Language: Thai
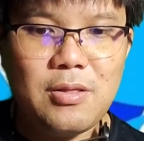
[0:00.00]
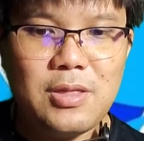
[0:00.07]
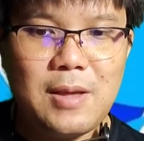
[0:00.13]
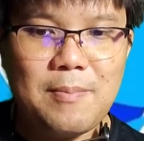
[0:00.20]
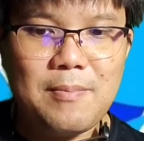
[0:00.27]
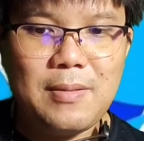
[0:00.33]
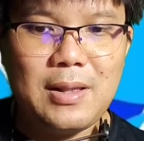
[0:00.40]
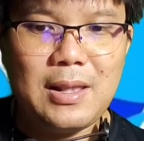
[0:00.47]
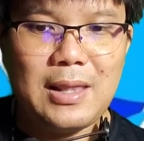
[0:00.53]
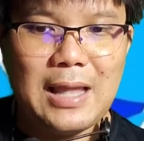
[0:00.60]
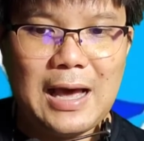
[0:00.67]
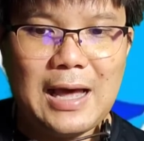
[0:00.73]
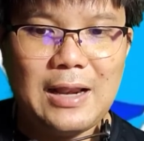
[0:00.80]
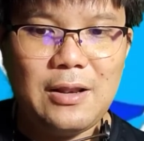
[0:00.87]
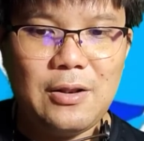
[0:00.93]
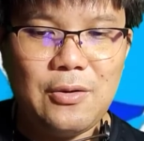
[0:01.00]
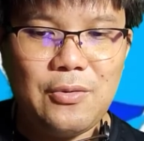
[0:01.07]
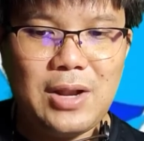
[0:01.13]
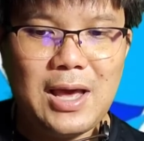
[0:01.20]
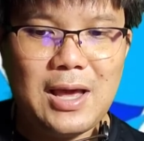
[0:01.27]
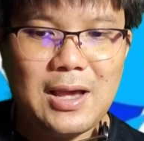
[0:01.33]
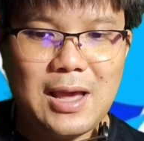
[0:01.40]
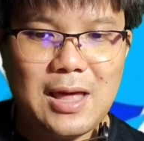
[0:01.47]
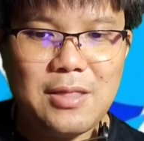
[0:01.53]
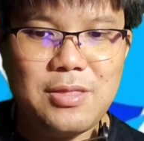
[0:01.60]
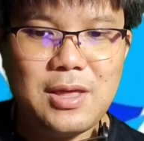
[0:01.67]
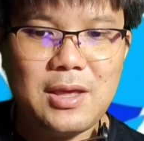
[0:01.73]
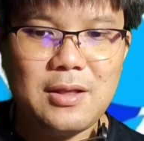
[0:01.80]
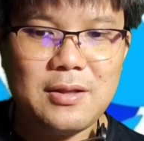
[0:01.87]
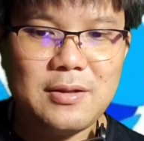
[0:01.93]
สิบล้าน Luna
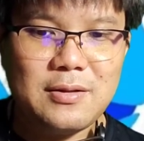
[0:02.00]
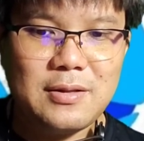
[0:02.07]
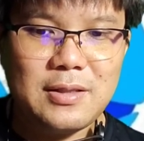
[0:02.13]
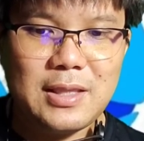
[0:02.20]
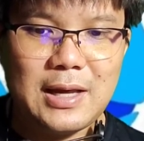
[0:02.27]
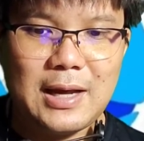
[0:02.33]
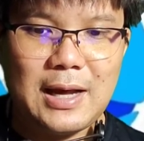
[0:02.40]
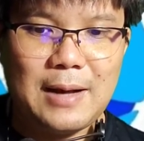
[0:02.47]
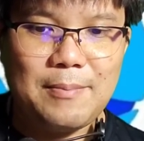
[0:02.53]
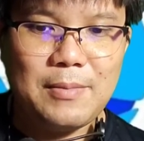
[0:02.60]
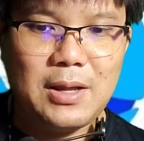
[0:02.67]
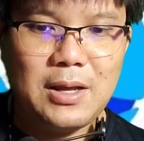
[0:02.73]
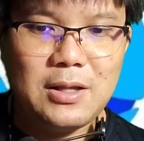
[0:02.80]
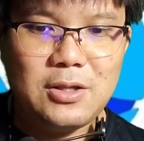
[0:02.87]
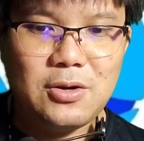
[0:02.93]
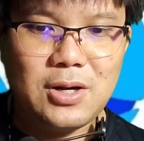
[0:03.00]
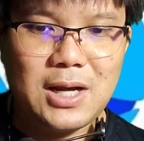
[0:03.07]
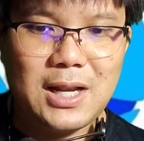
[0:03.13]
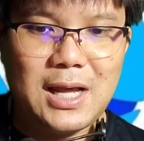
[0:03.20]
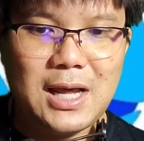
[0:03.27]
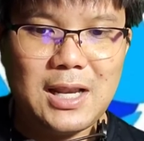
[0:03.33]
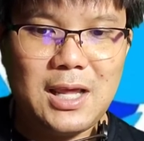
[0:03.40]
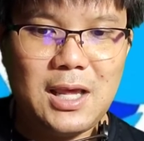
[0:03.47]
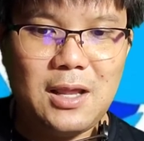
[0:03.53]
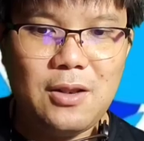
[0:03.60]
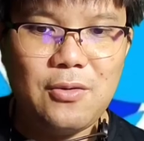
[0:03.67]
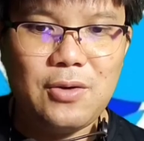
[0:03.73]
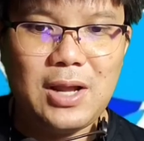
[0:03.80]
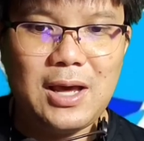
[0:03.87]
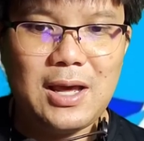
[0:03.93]
Classic นะครับจนขณะนี้
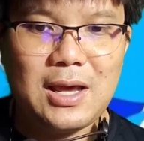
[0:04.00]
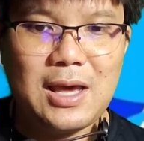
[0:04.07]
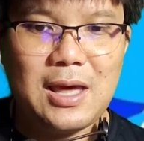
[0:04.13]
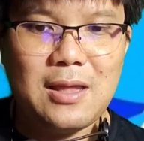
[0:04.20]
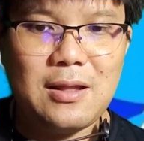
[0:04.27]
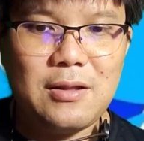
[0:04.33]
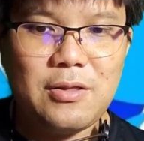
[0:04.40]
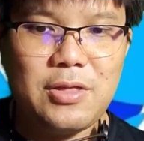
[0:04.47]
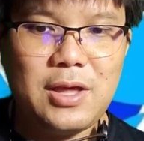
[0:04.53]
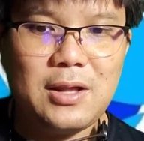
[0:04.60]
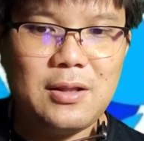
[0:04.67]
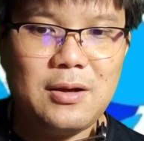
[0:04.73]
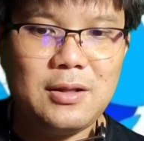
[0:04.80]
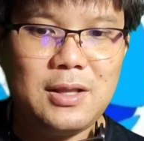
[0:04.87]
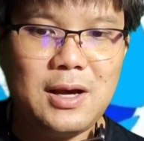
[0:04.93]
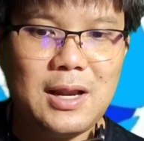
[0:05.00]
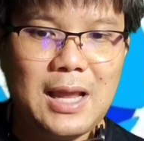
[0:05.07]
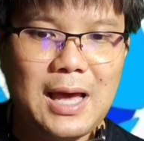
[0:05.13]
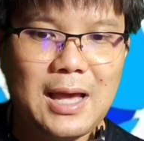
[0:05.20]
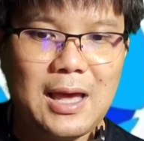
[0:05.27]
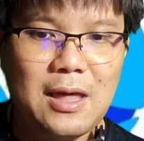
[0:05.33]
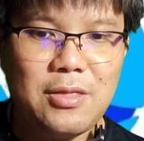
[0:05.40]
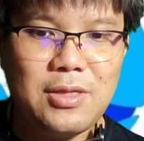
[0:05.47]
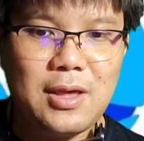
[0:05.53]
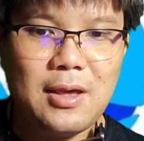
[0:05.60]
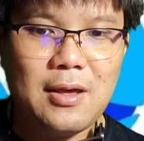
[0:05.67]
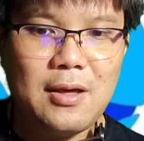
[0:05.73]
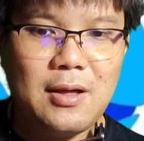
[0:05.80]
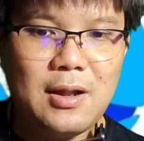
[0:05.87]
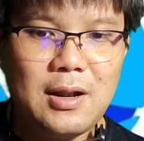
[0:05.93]
Luna Classic หรือ Terra Classic
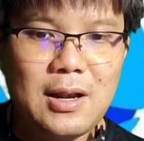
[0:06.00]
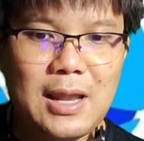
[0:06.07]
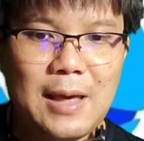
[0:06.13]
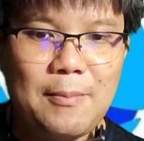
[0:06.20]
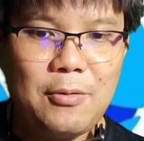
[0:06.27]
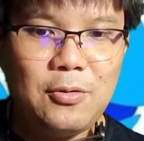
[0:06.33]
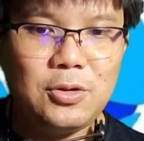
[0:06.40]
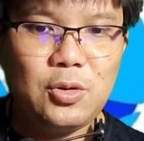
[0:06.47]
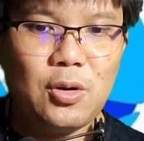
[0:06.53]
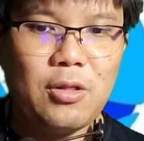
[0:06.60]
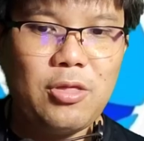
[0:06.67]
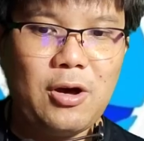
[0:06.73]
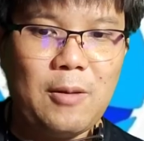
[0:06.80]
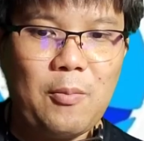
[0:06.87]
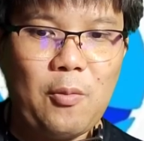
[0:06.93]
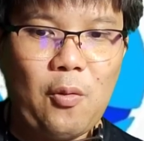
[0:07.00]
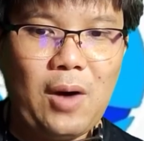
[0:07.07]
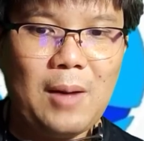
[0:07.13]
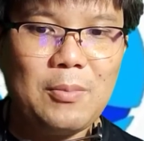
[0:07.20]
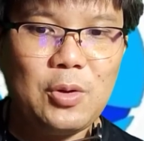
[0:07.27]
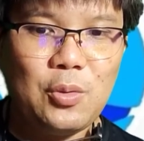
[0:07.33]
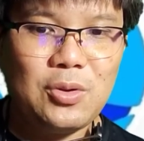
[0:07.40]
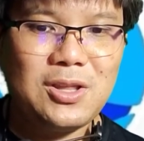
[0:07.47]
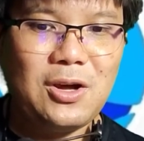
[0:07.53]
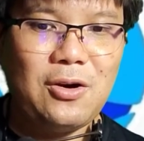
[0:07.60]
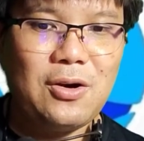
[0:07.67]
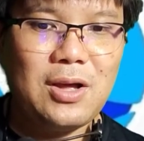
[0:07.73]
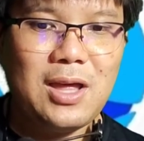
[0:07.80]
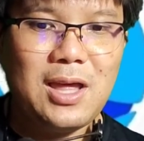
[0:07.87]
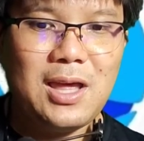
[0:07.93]
และผู้ตรวจสอบความถูกต้อ
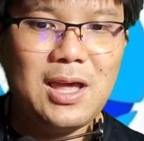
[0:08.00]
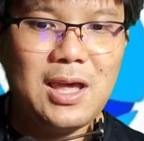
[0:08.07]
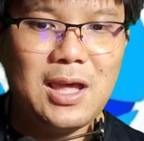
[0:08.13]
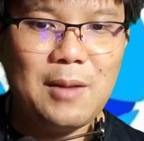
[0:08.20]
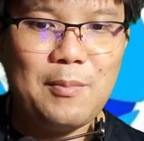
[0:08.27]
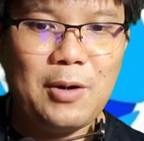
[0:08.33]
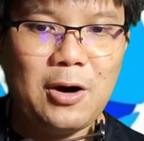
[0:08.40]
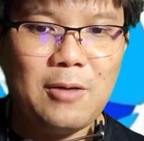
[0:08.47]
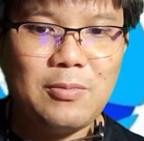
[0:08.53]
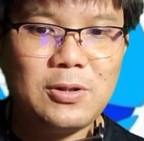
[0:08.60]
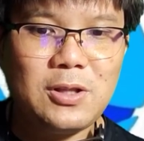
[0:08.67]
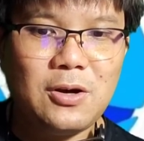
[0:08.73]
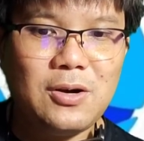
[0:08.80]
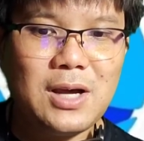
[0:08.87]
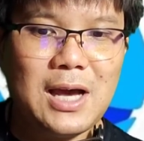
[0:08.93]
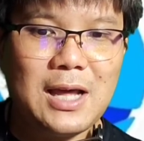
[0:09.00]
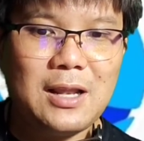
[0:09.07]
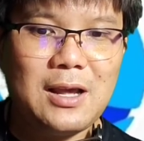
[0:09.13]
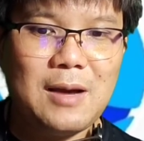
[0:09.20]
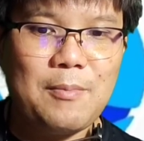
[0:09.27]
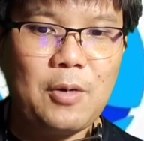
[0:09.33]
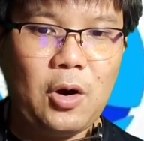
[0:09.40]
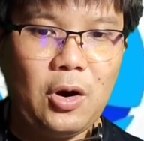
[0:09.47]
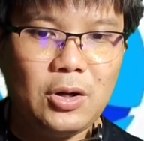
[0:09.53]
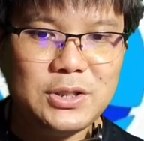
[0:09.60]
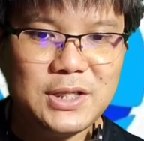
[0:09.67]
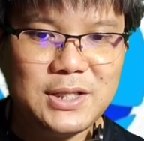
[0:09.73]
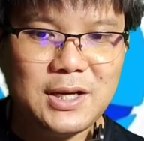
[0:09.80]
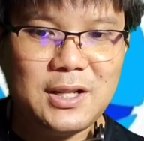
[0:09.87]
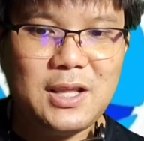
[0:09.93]
งเห็นพ้องต้องกันกับข้อ
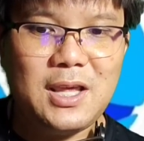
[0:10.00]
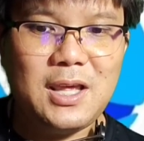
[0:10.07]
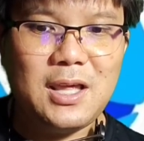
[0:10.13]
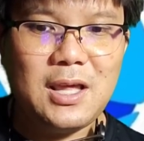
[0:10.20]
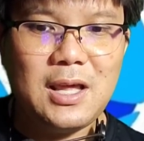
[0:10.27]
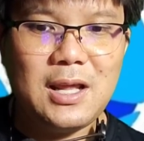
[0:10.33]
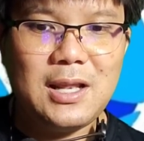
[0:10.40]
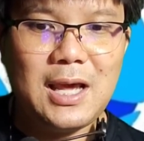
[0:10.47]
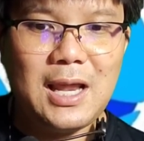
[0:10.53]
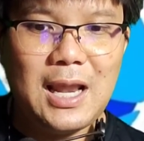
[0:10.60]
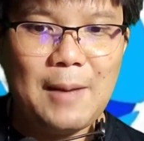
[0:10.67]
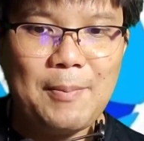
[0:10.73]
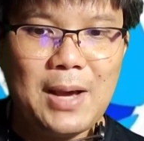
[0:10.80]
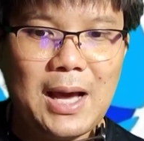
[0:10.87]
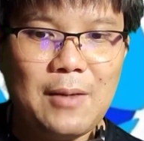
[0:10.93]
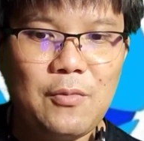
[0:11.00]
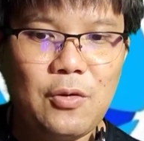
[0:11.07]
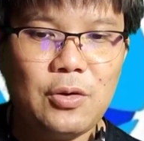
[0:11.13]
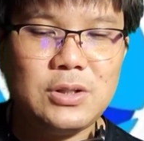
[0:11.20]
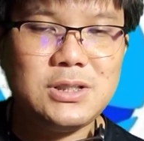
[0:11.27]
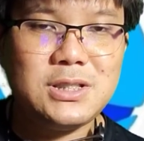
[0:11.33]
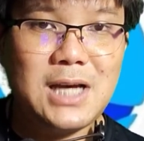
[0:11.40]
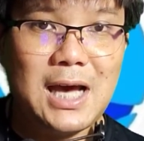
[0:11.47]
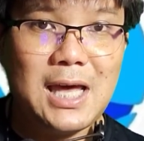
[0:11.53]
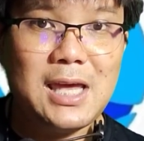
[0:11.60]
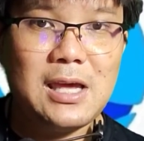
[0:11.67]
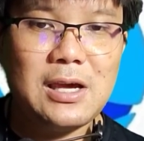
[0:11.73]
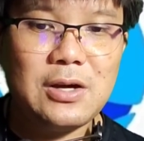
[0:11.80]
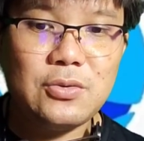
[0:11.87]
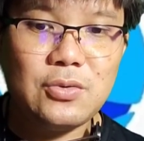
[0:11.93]
เสนอนี้ได้รับการโหวตใช่
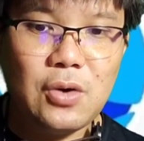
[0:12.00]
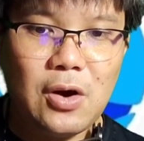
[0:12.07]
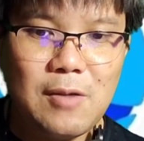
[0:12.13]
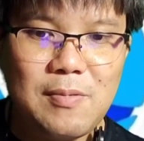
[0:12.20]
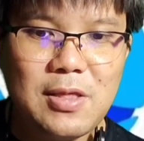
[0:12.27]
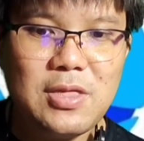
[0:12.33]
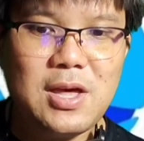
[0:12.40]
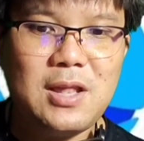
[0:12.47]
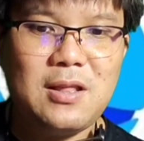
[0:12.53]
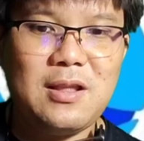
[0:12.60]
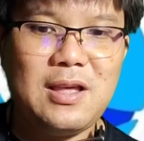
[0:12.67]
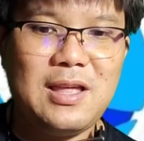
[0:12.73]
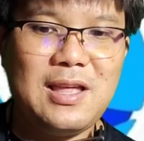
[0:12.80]
ร้อยเปอร์เซ็นต์